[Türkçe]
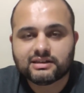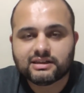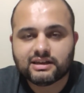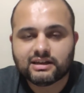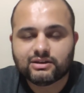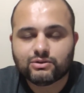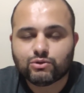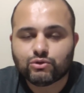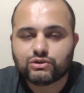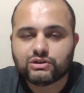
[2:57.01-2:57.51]

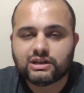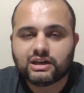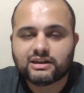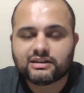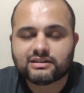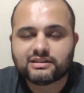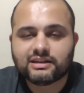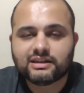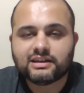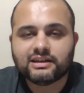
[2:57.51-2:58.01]
Yani o
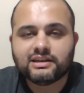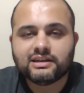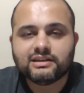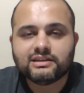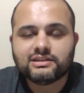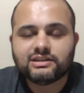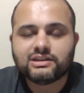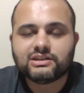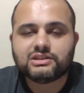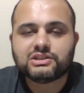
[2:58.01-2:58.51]
yerde
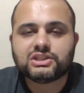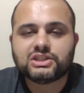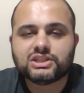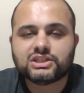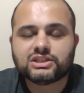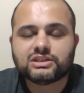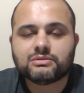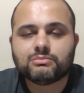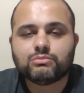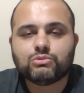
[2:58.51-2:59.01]
yarış
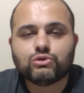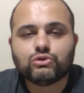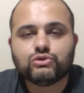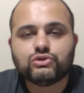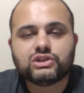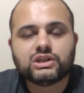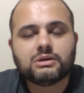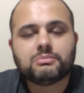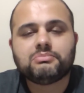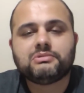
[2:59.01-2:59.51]
yaşamı
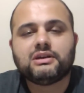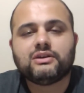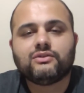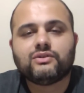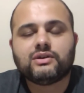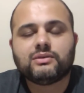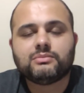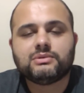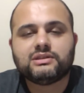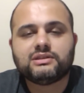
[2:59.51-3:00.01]
boyunca hep
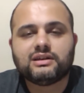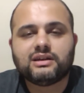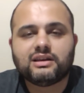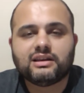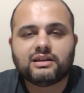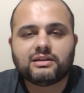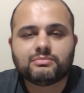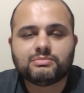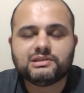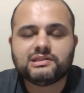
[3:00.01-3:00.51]
devam
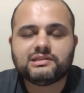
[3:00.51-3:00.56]
ederler.